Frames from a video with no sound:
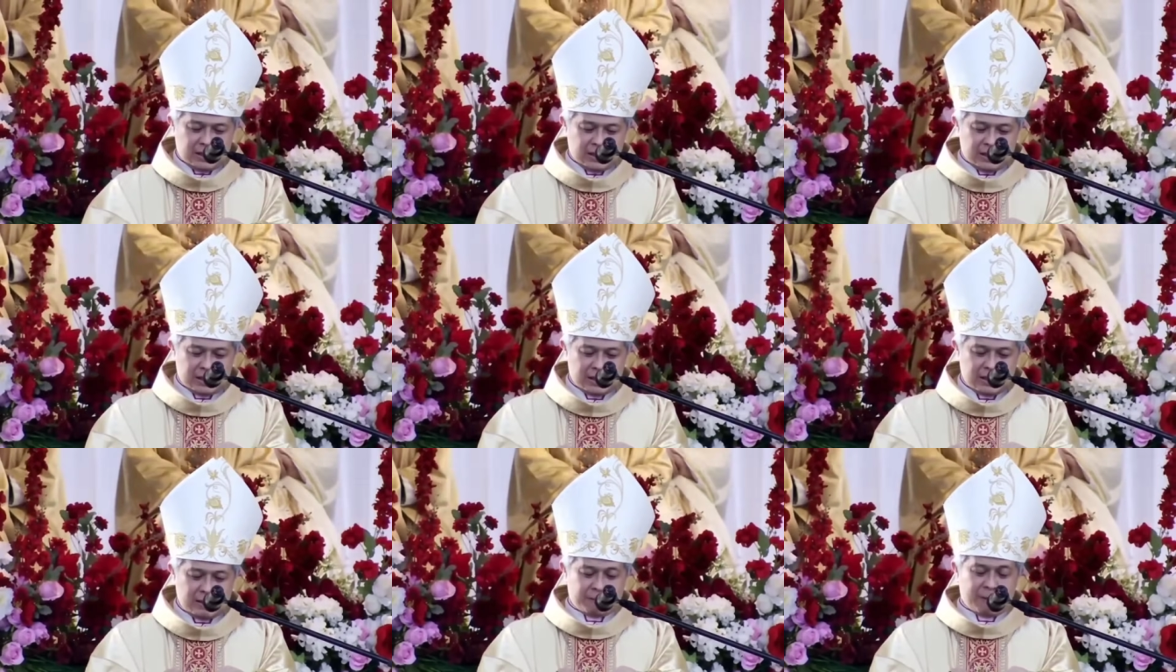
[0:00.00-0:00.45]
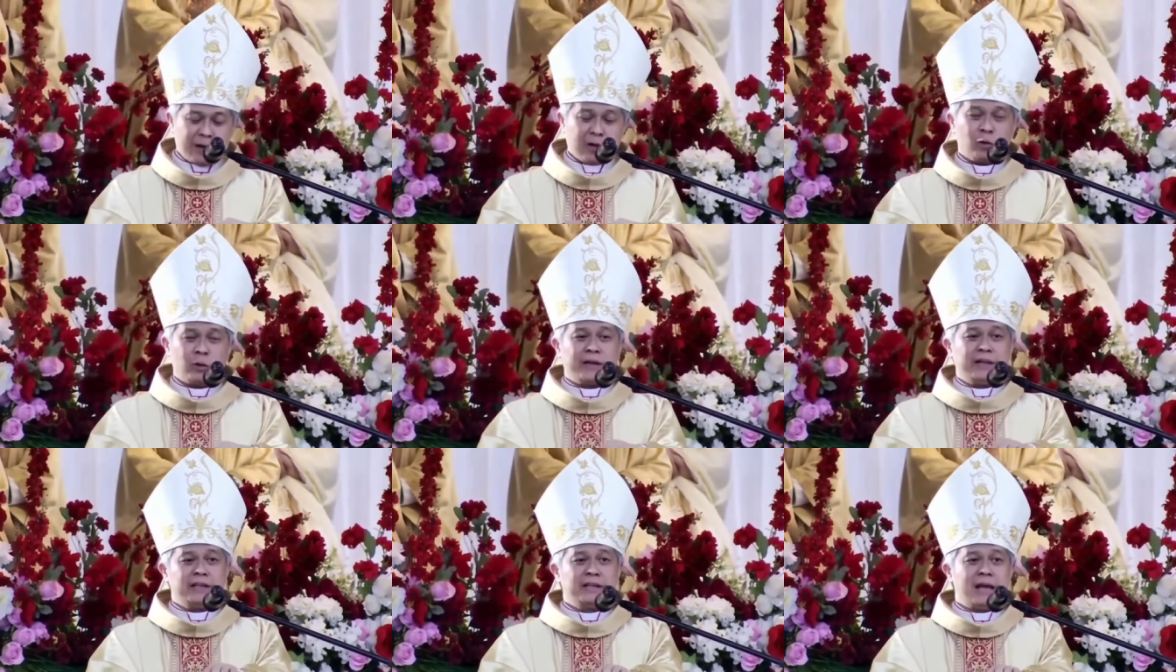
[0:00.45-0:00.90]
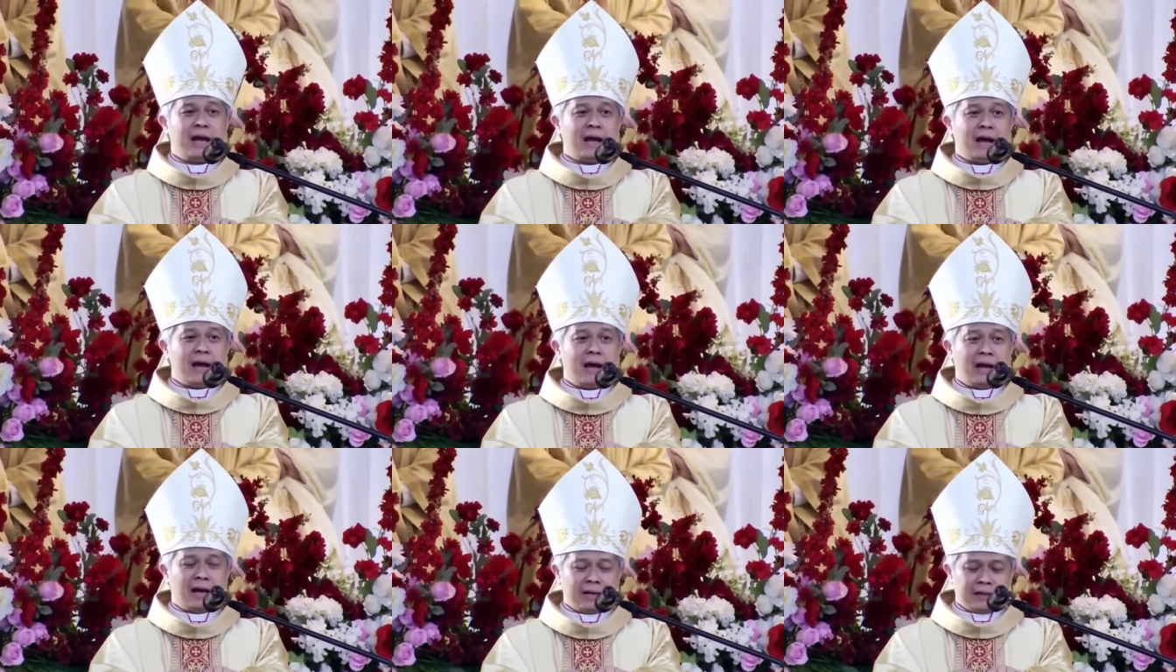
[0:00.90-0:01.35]
Di
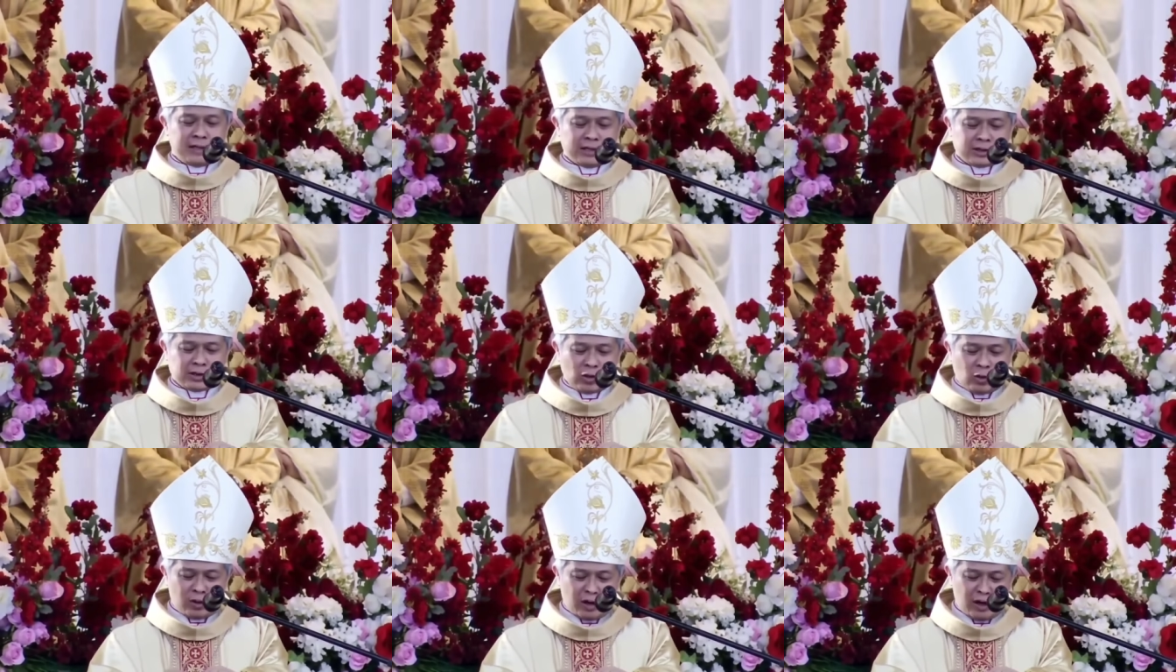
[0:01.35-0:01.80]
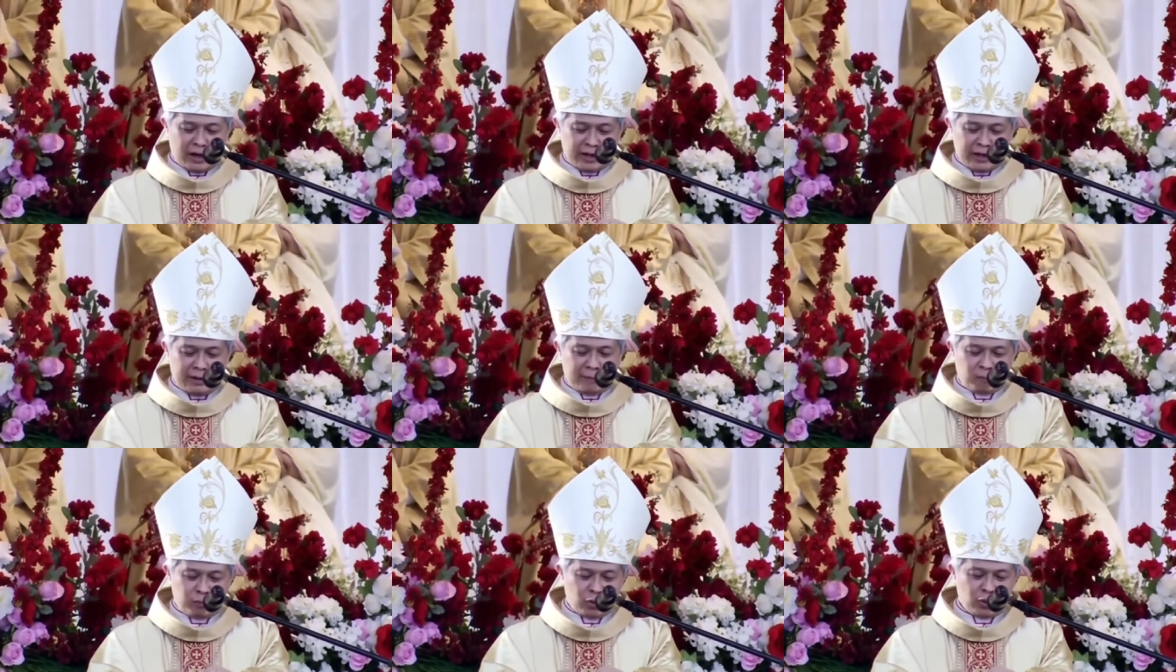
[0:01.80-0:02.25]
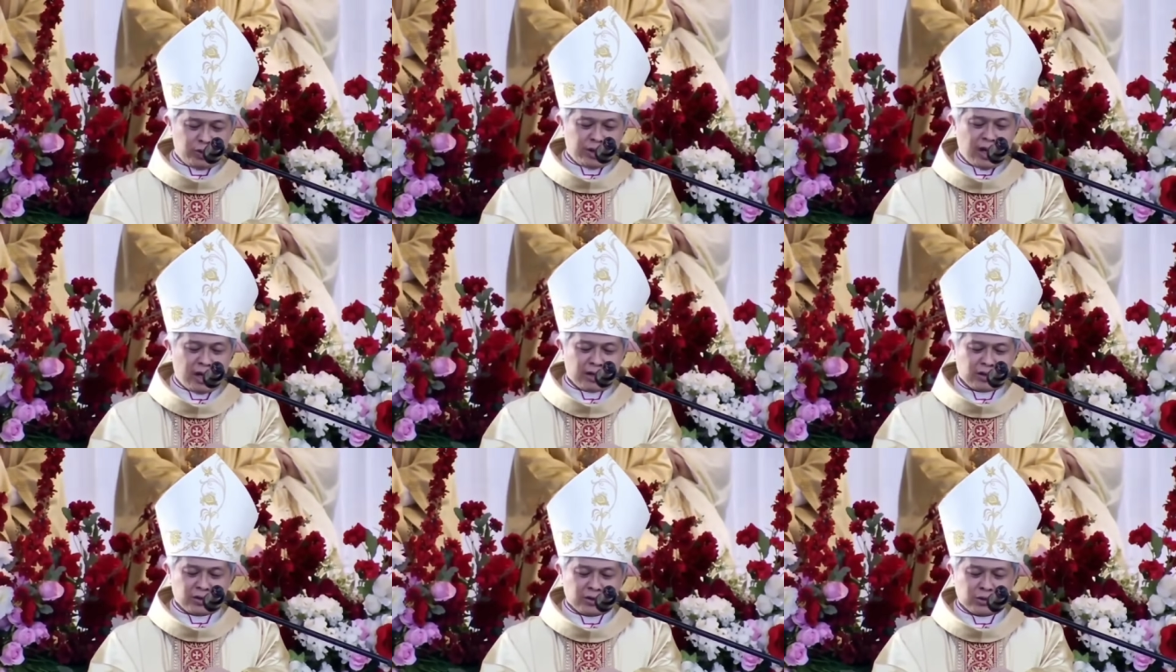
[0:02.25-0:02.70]
parokinya ada seorang ibu
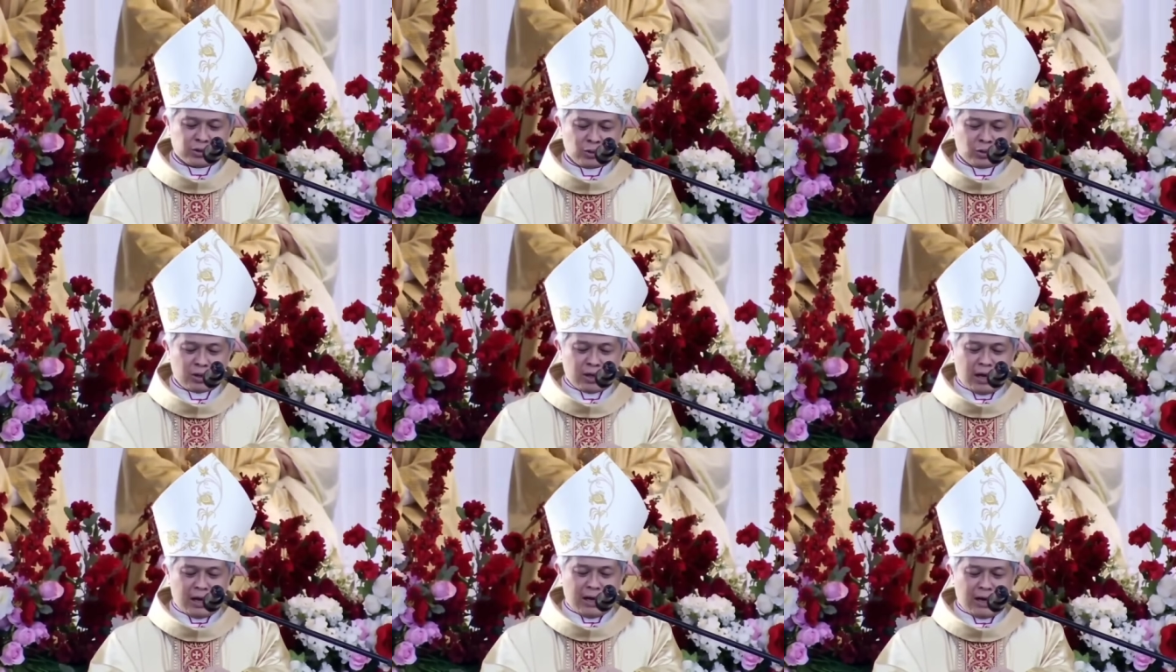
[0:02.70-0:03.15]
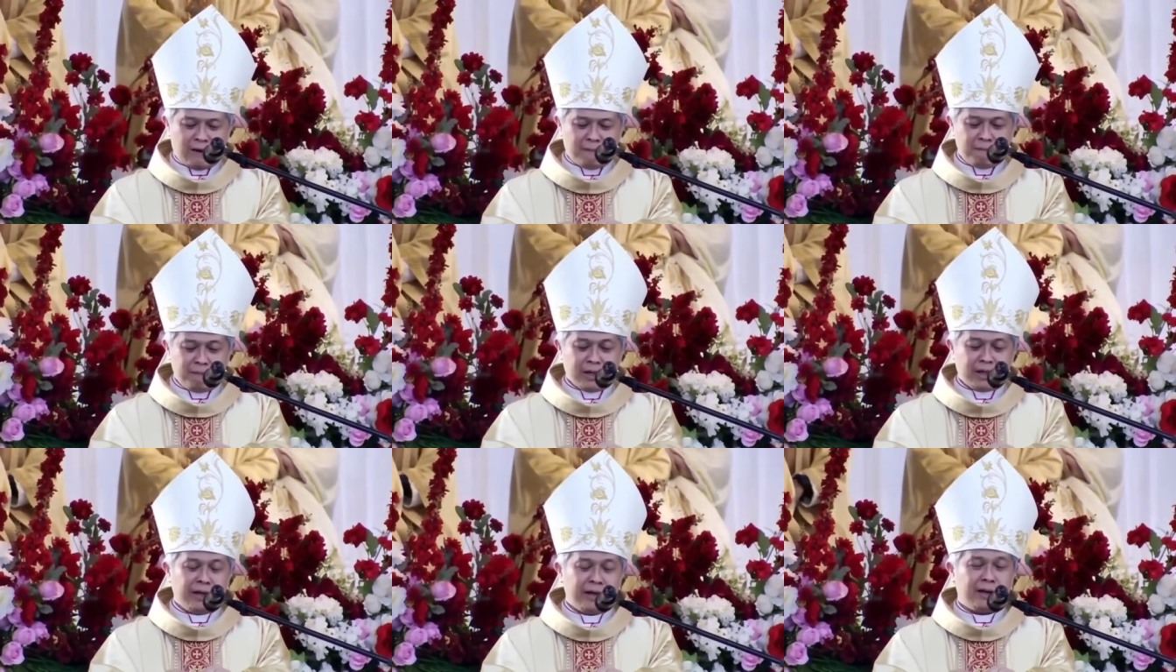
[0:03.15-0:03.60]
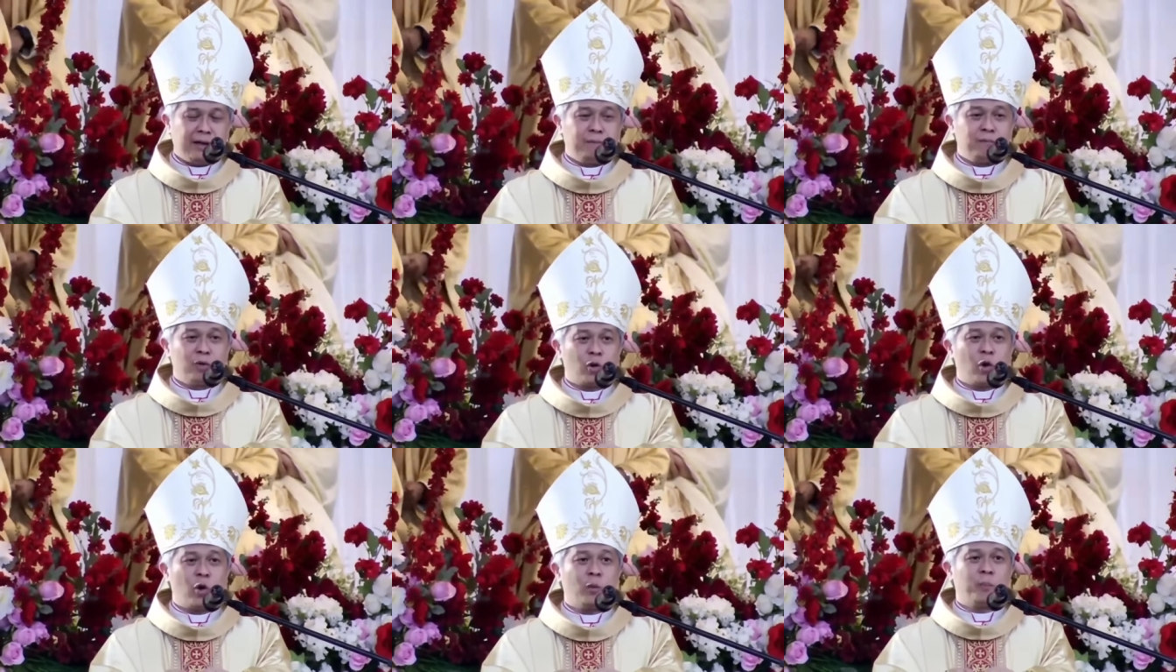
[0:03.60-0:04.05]
yang suka
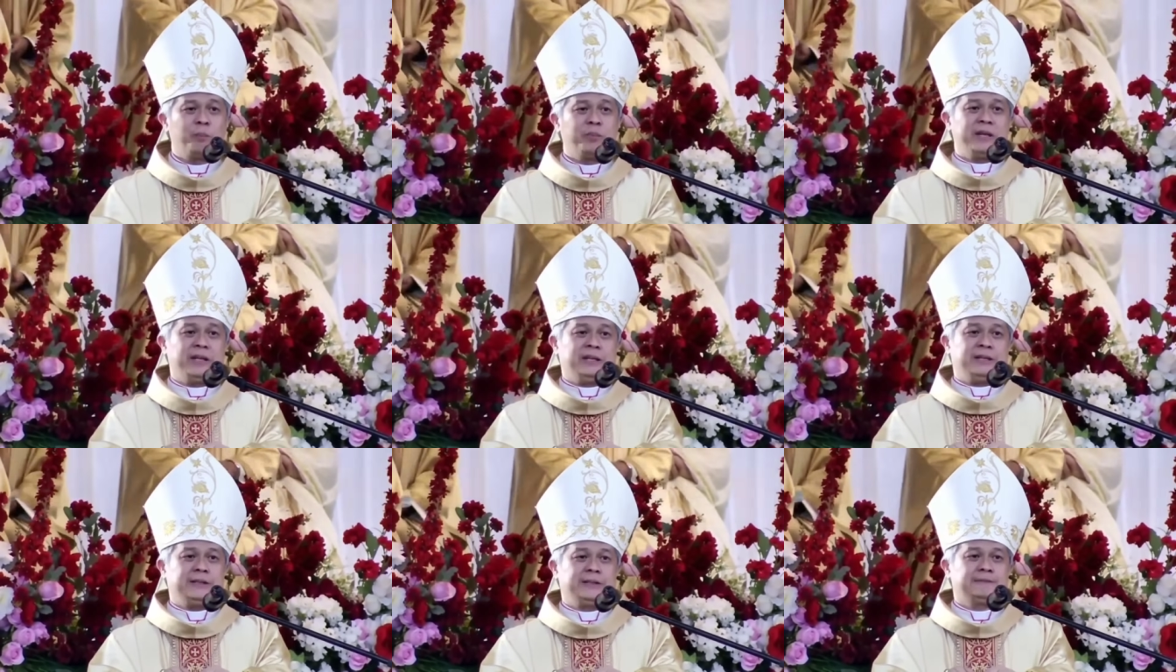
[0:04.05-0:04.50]
mengirim kopi